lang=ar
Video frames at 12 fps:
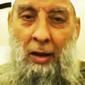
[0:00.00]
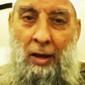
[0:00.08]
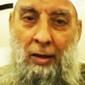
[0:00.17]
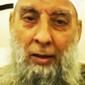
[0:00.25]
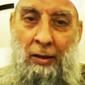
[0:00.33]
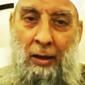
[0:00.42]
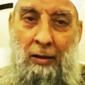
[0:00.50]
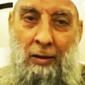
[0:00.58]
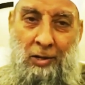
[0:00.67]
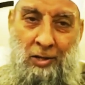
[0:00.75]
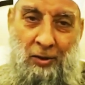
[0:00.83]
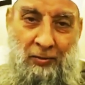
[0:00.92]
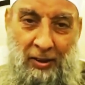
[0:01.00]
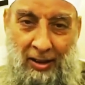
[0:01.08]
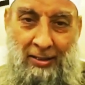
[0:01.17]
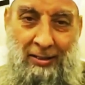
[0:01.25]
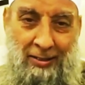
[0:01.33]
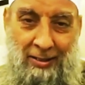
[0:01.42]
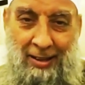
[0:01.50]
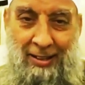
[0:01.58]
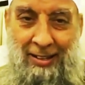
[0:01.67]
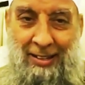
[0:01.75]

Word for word: أن تلقى شفاعتي يعني